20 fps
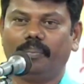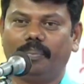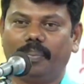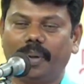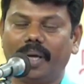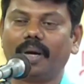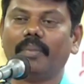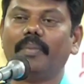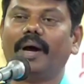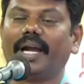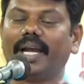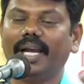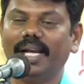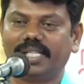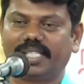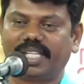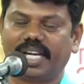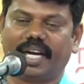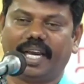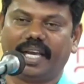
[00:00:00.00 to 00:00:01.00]
பெரும்
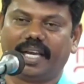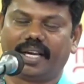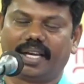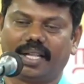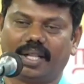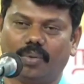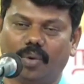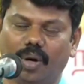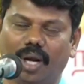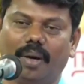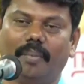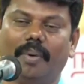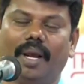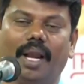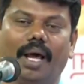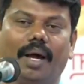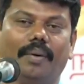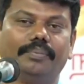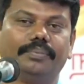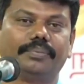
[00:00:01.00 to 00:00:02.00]
மகிழ்ச்சி அடைகிறது
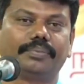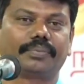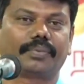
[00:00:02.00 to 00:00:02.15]
உள்ளமெல்லாம்